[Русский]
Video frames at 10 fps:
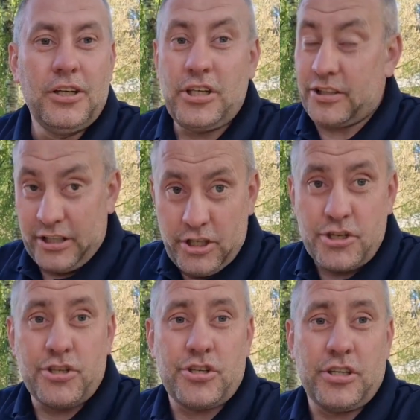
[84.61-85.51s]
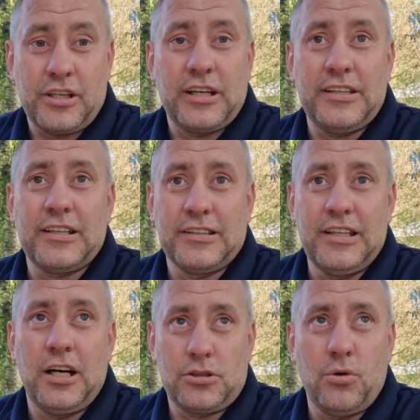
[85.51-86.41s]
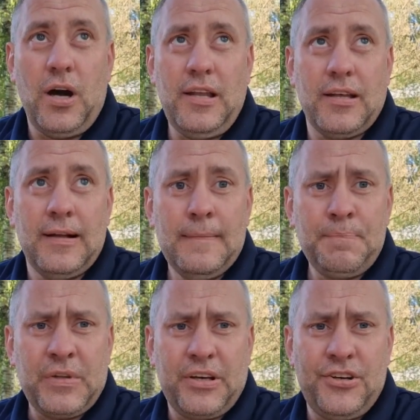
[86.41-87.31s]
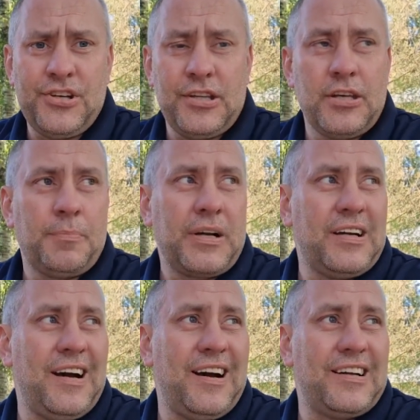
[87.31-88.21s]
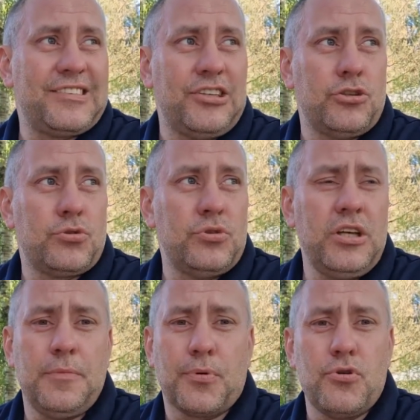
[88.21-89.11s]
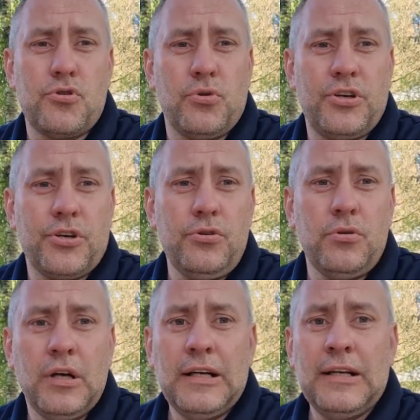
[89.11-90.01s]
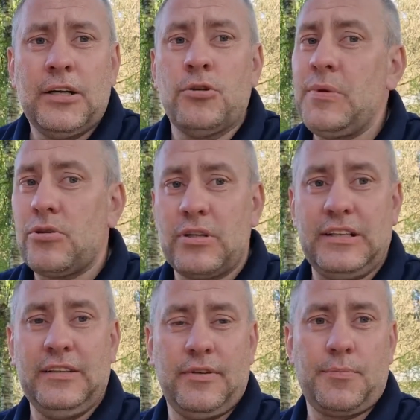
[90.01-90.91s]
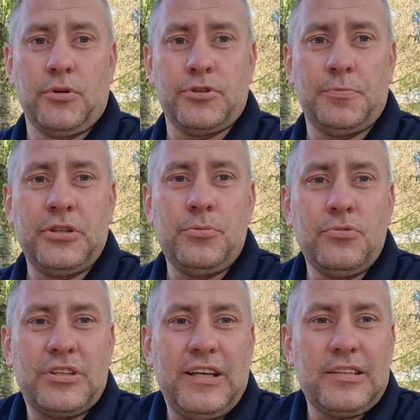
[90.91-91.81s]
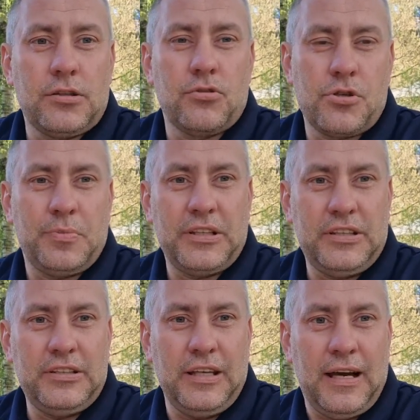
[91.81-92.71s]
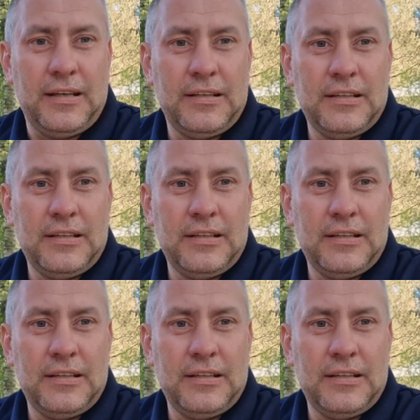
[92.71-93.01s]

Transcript: Сейчас, конечно же, это как никогда актуально, кричать там про гаагские суды и прочую херню, но у меня только один вопрос. Почему за это должен платить я?